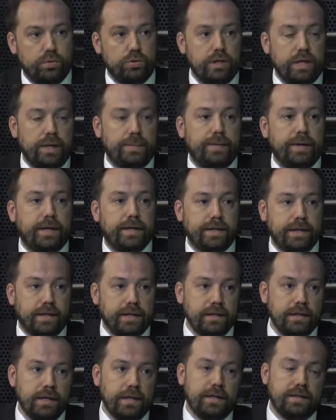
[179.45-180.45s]
Bunu
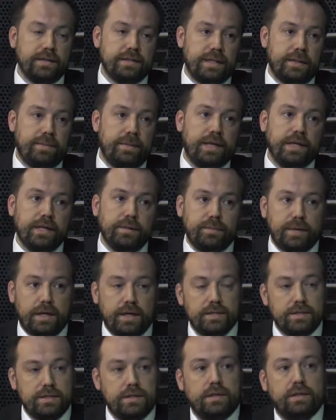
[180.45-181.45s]
yaparken temelde
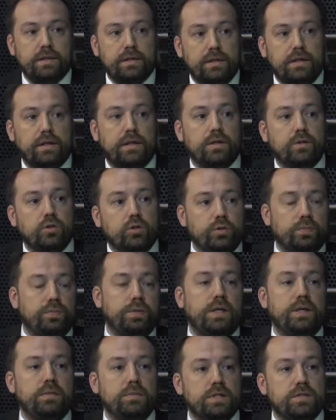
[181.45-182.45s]
bazı e,
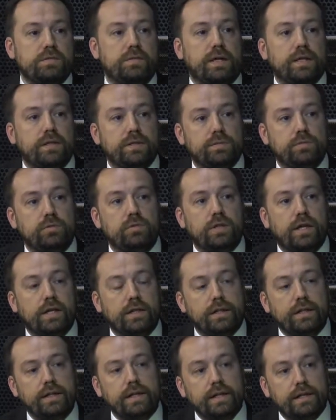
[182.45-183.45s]
gruplarımız var.
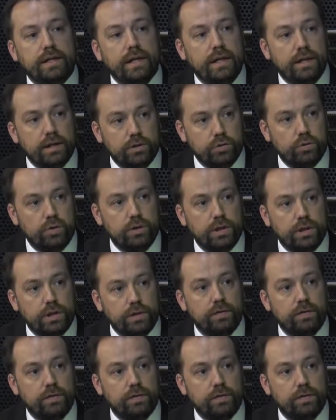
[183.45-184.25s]
Bunlardan ilki elektronik ve